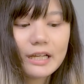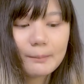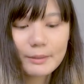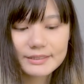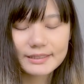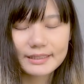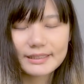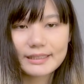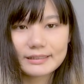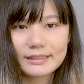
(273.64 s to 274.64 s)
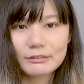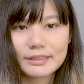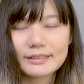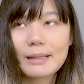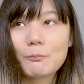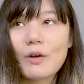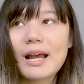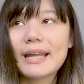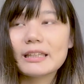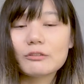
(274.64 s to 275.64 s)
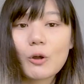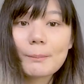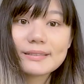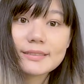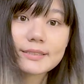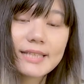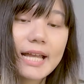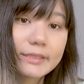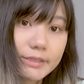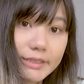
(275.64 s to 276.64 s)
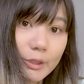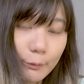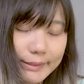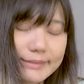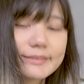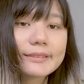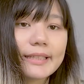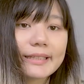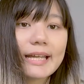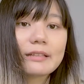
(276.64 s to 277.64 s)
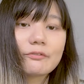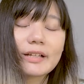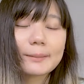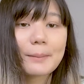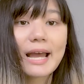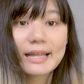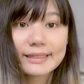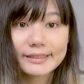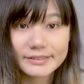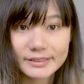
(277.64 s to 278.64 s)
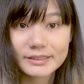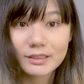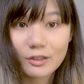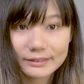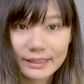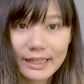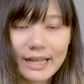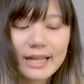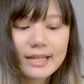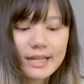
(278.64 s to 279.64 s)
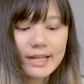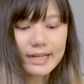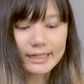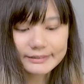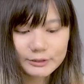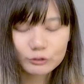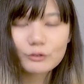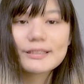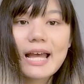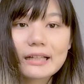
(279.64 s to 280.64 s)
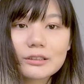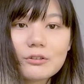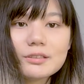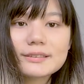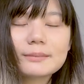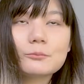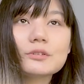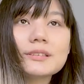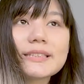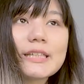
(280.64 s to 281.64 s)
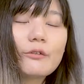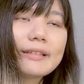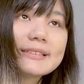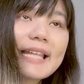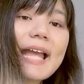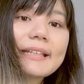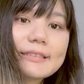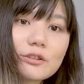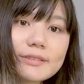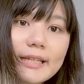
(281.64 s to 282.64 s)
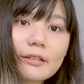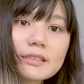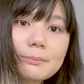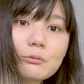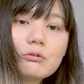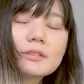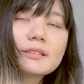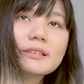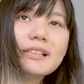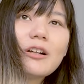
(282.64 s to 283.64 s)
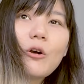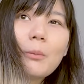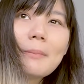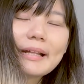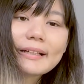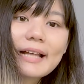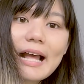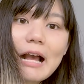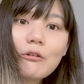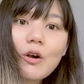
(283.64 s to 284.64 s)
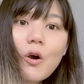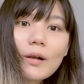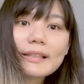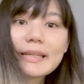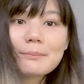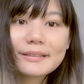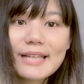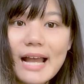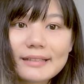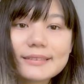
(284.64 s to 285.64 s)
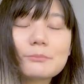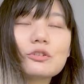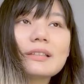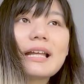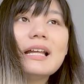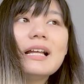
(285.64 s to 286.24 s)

เพราะฉะนั้นเนี่ยเราแนะนำว่าให้เราลองไปศึกษา ซีเควนซ์ ในการฟัง พาร์ท เลคเชอร์ ก่อนนะคะยกตัวอย่างเนาะสมมติ ซีเควนซ์ แรกเนี่ยส่วนใหญ่เขาจะพูดถึงเรื่องของ แบ็คกราวด์ ของอะไรบางอย่างสมมตินะ